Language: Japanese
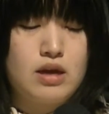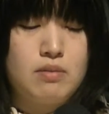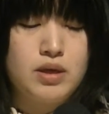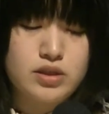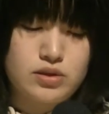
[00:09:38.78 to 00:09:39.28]

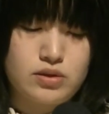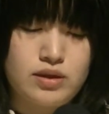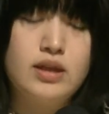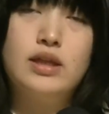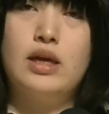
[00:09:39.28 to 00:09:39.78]
まず
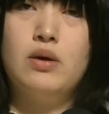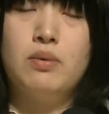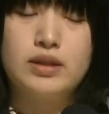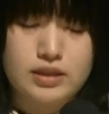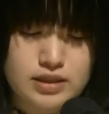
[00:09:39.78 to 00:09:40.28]
なんで
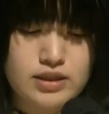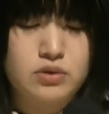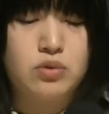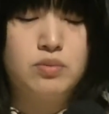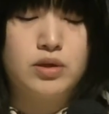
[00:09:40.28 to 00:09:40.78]
私佐
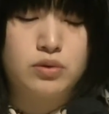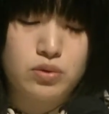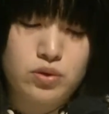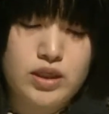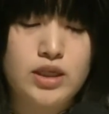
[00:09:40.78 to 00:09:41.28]
藤美久
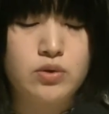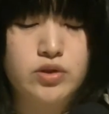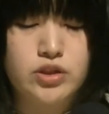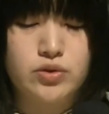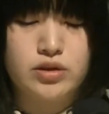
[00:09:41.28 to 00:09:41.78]
と北野
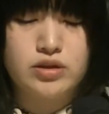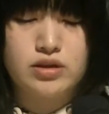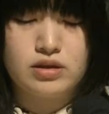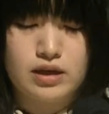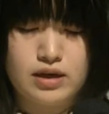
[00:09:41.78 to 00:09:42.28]
しおり
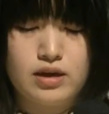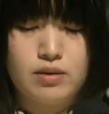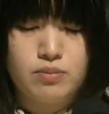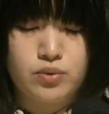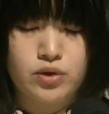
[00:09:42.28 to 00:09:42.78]
ちゃんが
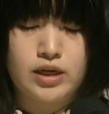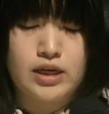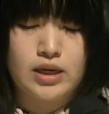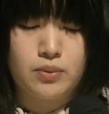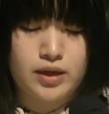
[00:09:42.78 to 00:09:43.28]

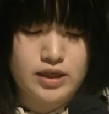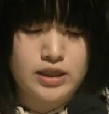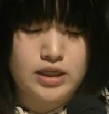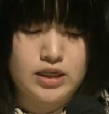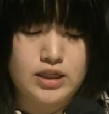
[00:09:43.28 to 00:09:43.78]
ブルガリアフェア
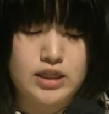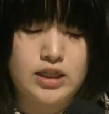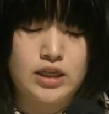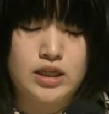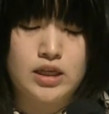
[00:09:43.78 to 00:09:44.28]
に行かせ
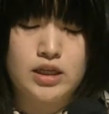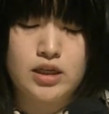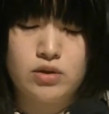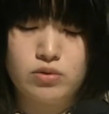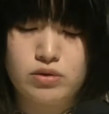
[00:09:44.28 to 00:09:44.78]
ていただい
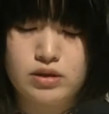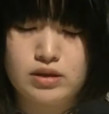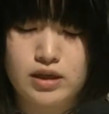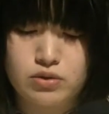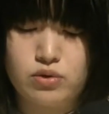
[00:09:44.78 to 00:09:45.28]
たの
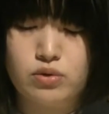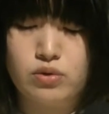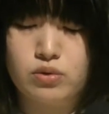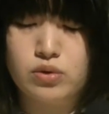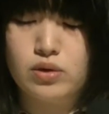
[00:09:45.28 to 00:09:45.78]
かとい
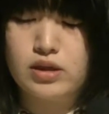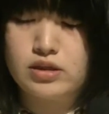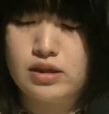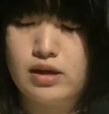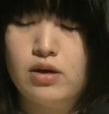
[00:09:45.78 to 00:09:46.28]
うことはで
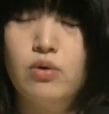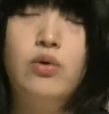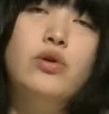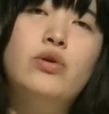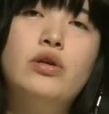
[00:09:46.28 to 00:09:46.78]
すね、
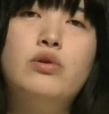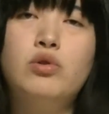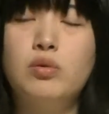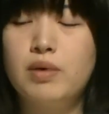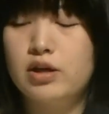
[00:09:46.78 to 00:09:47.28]
おいおい
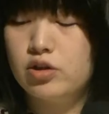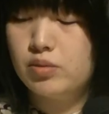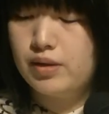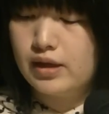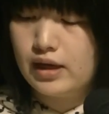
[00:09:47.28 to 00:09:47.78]
この番
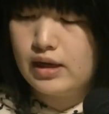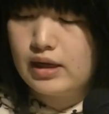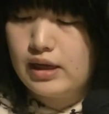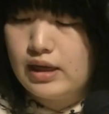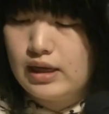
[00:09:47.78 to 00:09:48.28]
組や、
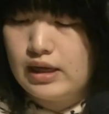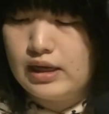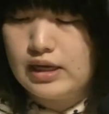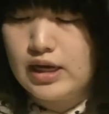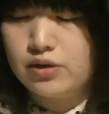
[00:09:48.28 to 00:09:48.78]

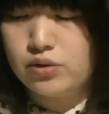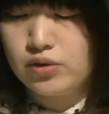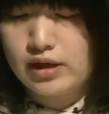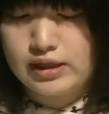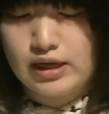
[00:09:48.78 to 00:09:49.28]

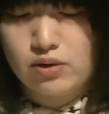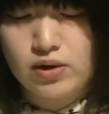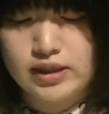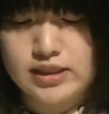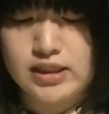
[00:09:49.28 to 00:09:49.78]
リアルドライでお
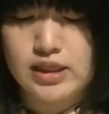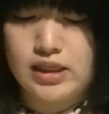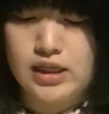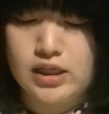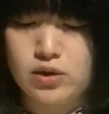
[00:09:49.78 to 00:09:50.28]
話しさせ
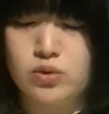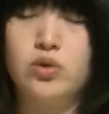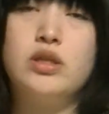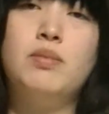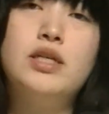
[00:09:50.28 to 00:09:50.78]
ていただく
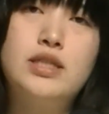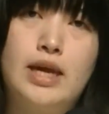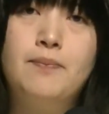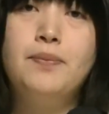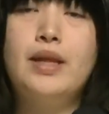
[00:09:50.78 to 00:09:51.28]
としまして、